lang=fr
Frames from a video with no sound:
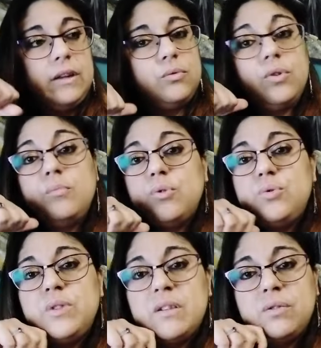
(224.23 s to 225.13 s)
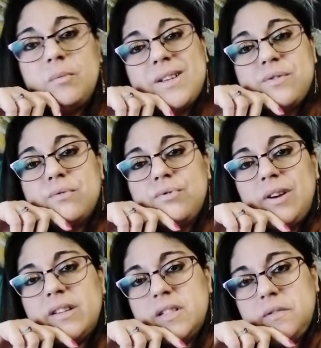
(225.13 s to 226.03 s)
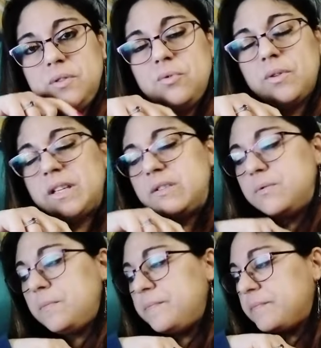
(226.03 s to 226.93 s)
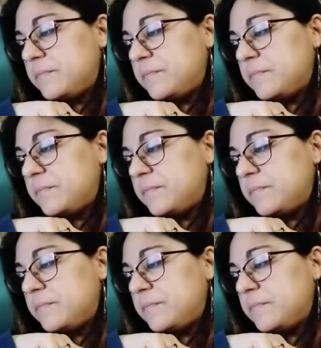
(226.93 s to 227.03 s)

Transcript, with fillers: nous donnent beaucoup d'informations sur l'individu en question.